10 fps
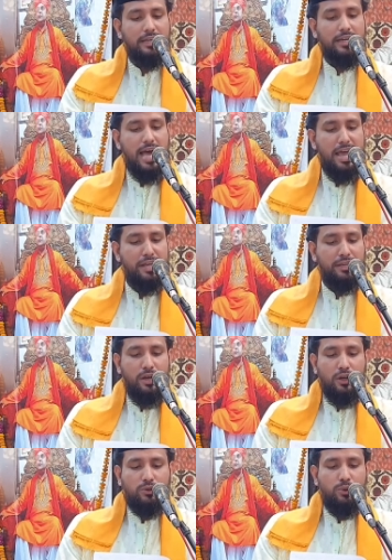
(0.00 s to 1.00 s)
নাই
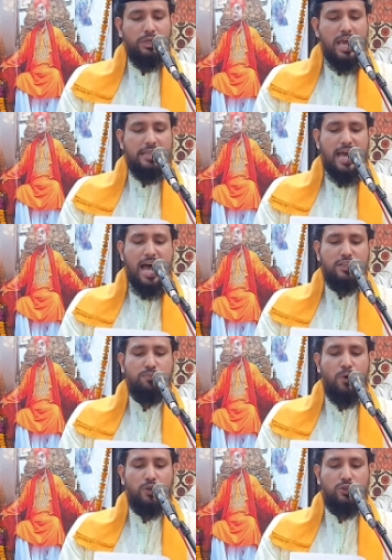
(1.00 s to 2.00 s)
দুনিয়াতে আজ
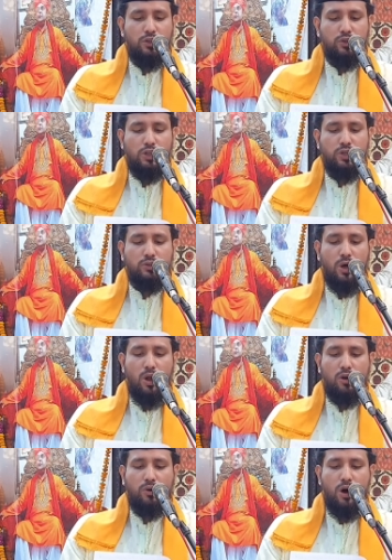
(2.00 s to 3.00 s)
পর্যন্ত যত
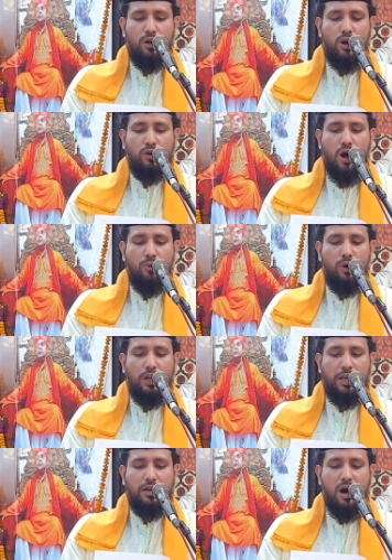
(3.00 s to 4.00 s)
লক্ষ লক্ষ
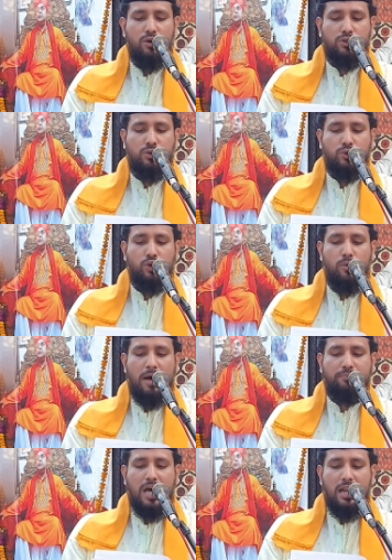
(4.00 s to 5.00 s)
ওলি গৌস কুতুব
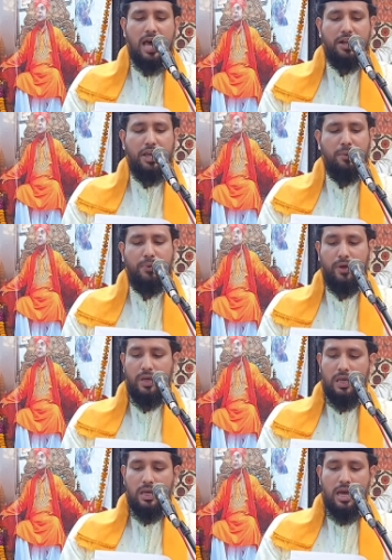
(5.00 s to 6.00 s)
আব্দাল আরিফ
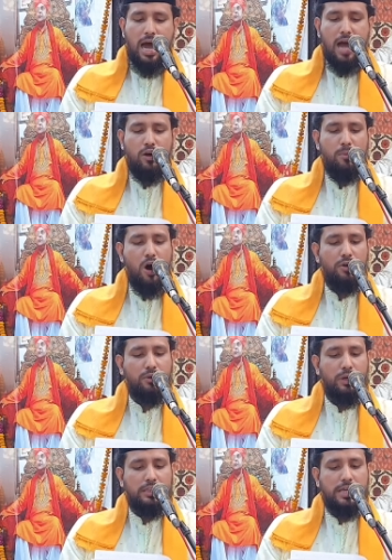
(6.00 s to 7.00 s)
আগমন
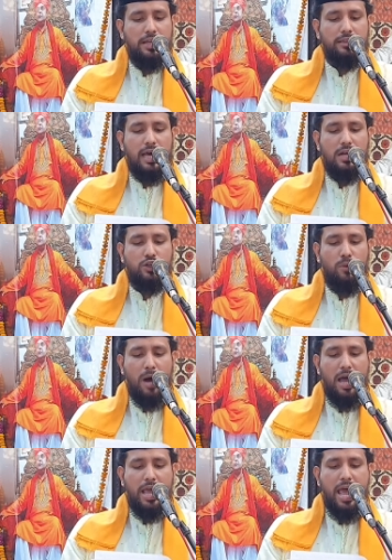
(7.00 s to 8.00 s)
করেছেন তারা
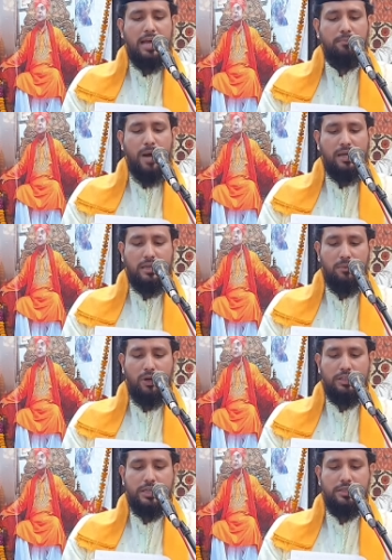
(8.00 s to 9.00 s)
সবাই এক বাক্যে
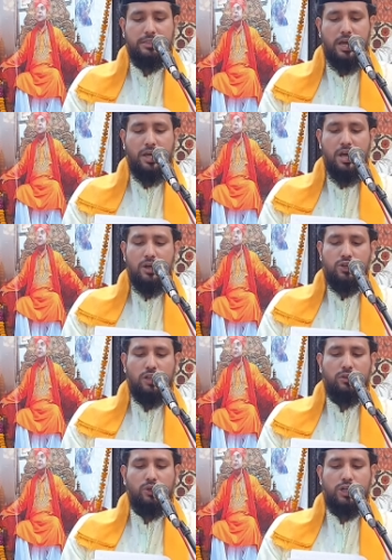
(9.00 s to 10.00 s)
বলেছেন যে
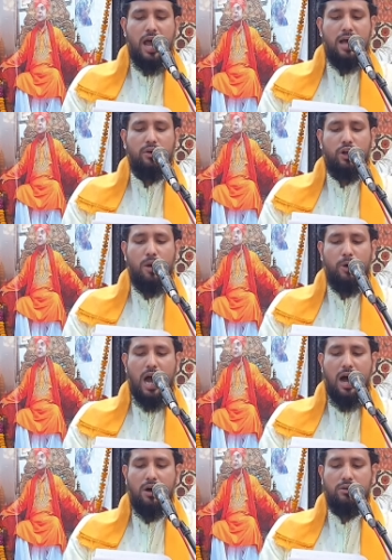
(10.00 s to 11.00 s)
সত্য সাগরে
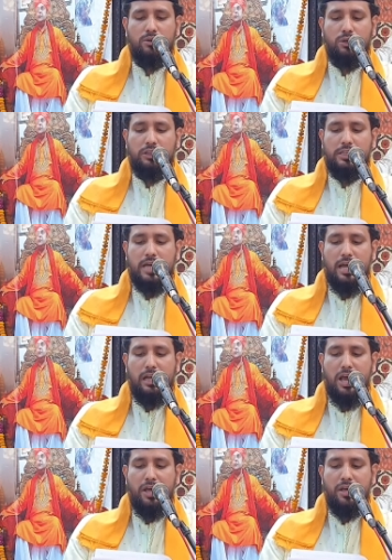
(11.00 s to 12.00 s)
অবগাহন করতে চাইলে